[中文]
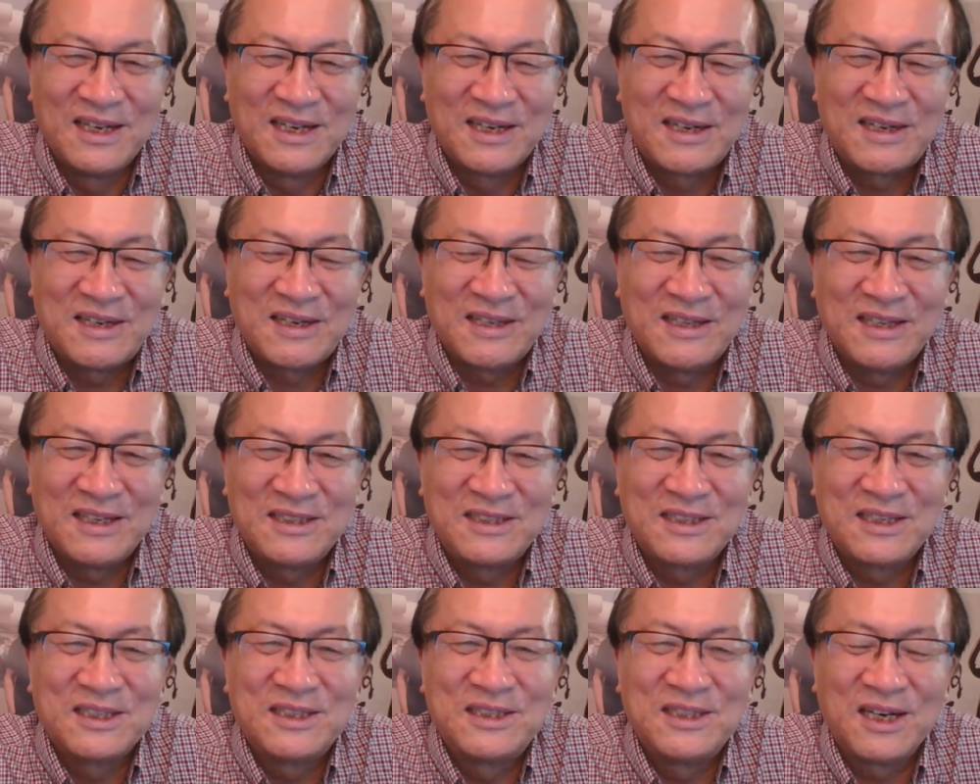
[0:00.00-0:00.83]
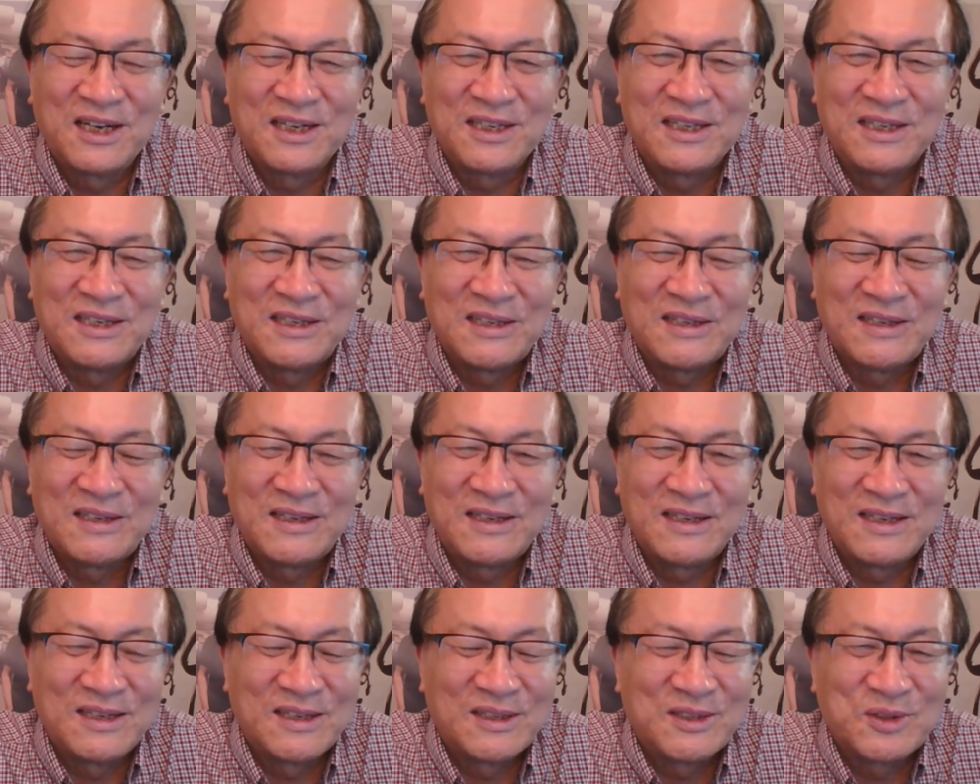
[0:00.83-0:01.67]
可能这个将领、
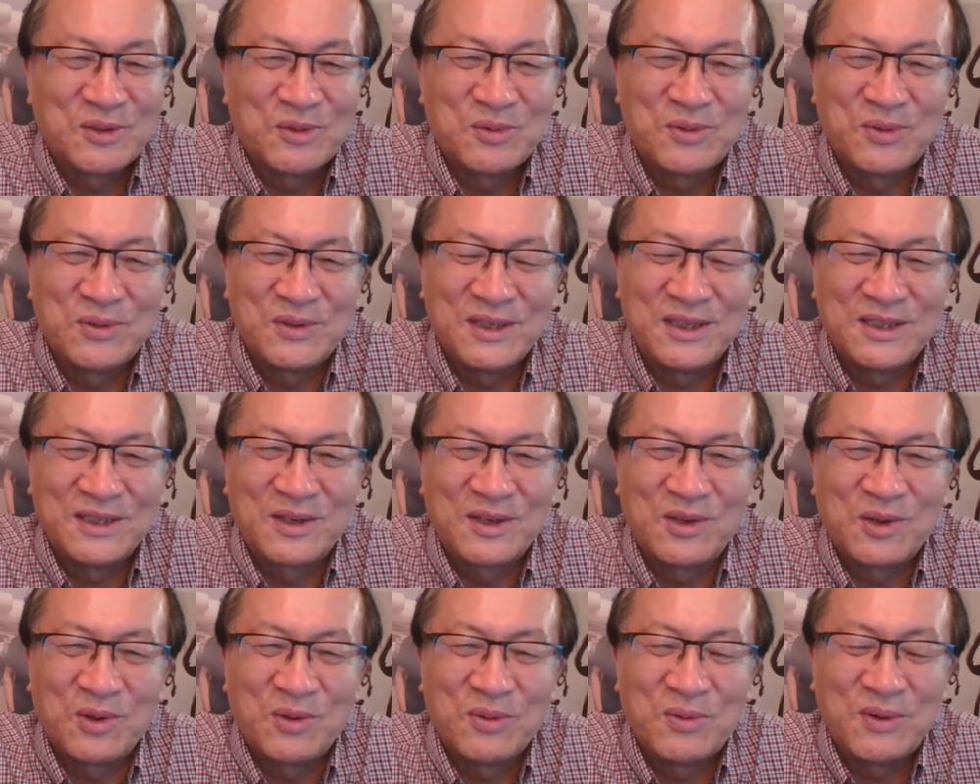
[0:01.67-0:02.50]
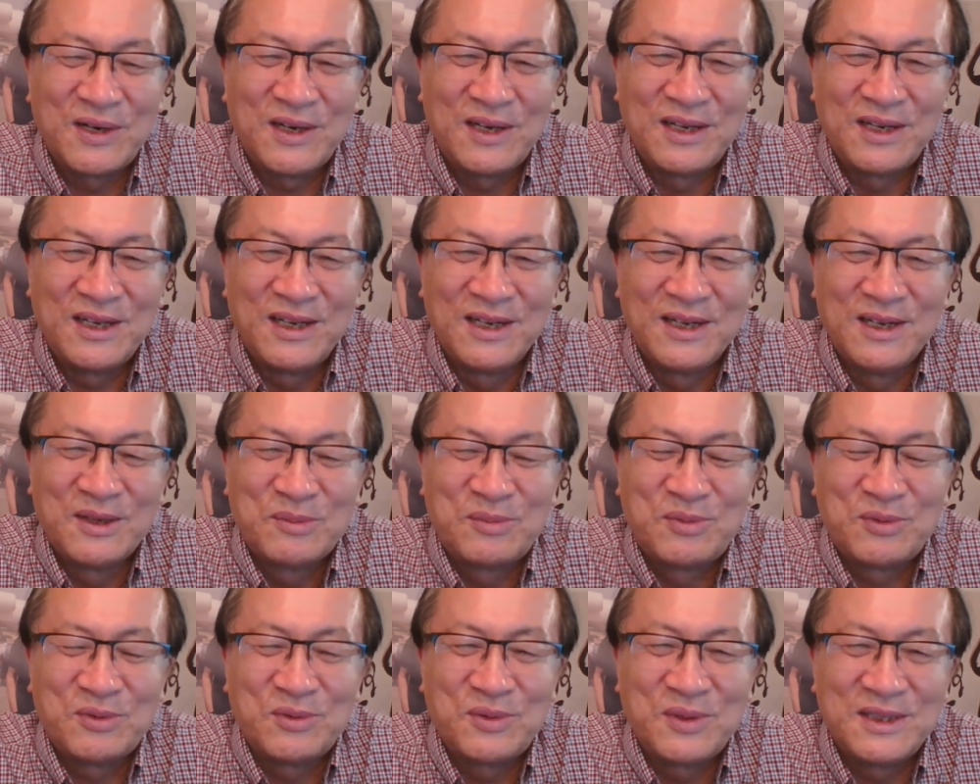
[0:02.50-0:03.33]
中共那些高官、
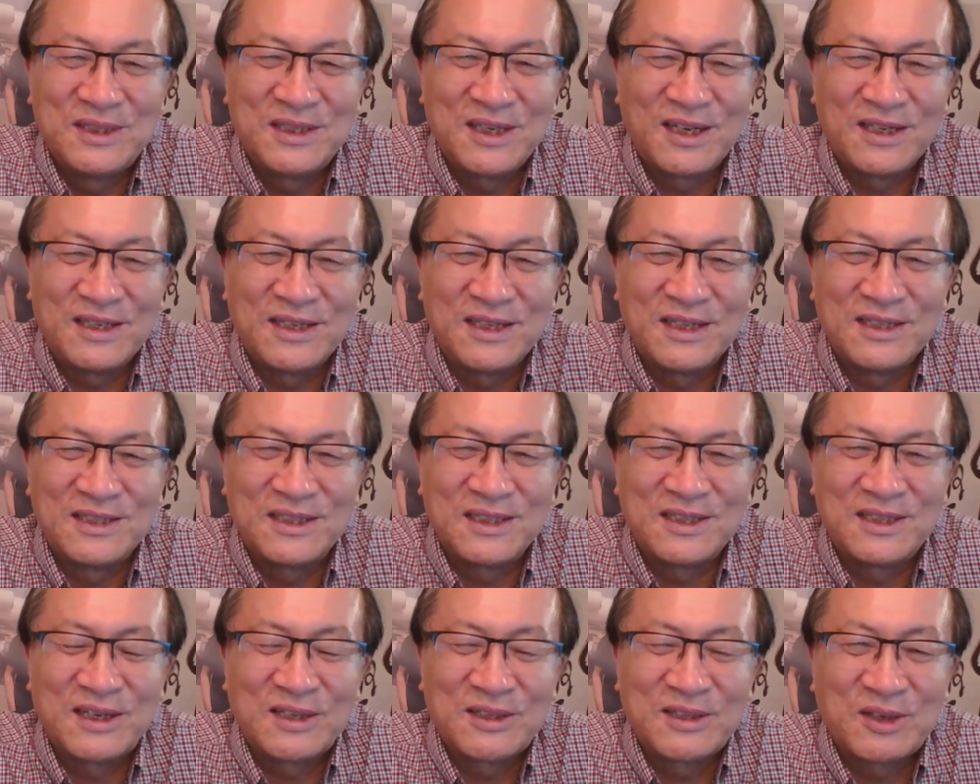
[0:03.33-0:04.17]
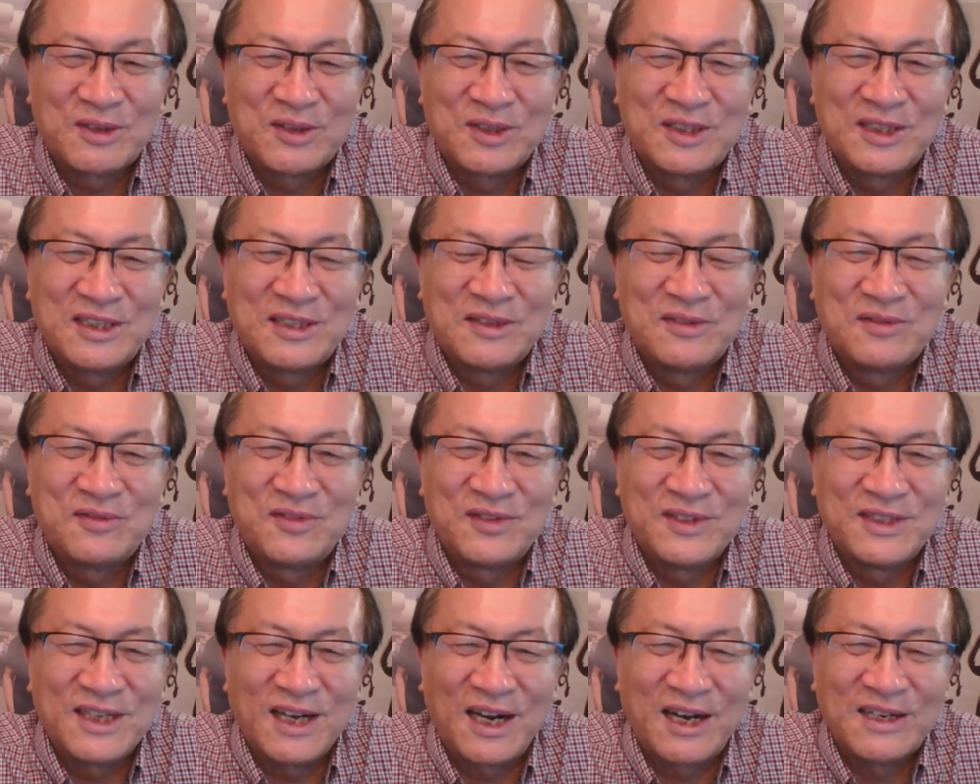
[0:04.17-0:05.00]
部队将领，经常到了情
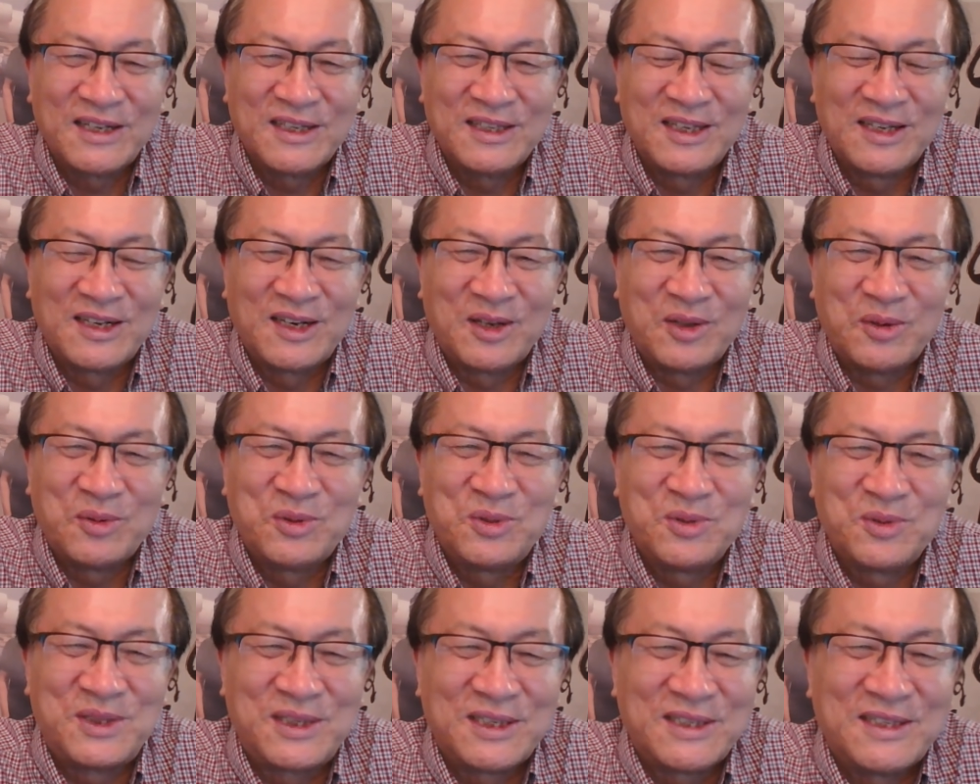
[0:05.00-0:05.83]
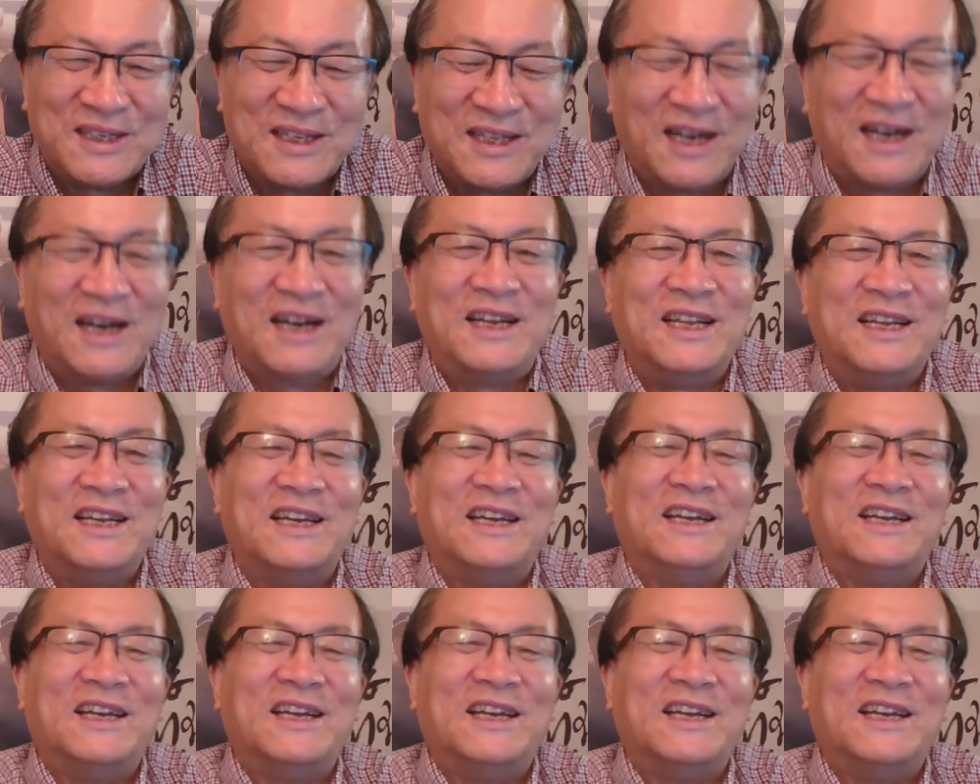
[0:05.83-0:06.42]
妇家里，这个楼都住在哪里？